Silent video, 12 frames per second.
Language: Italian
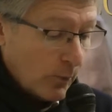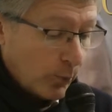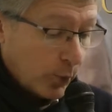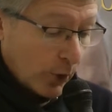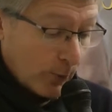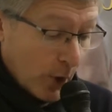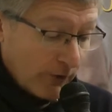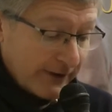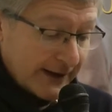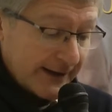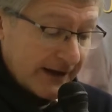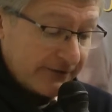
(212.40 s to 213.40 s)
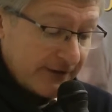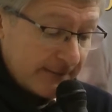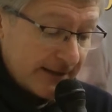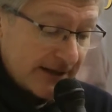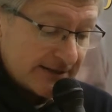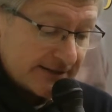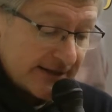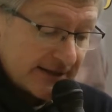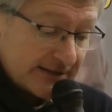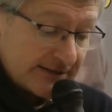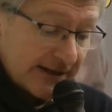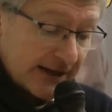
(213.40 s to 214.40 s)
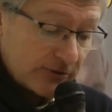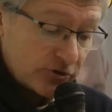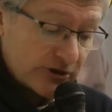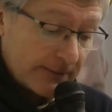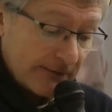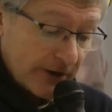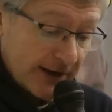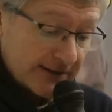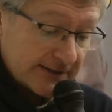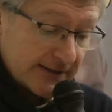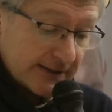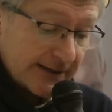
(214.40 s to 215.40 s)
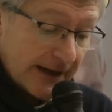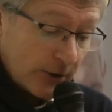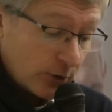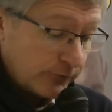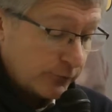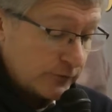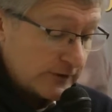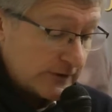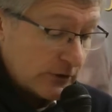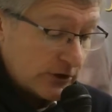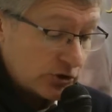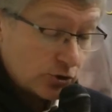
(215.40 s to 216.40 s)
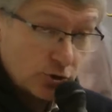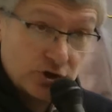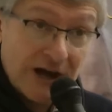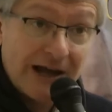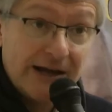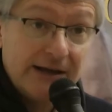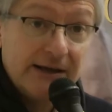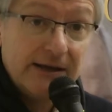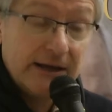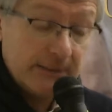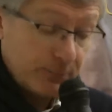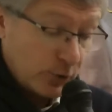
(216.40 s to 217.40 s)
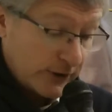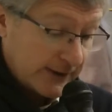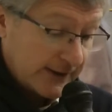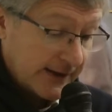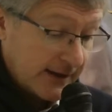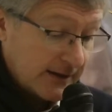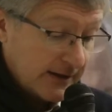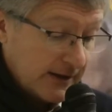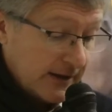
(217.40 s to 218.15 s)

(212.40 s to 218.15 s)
promuovere nelle famiglie stesse la consapevolezza della loro funzione sociale e politica,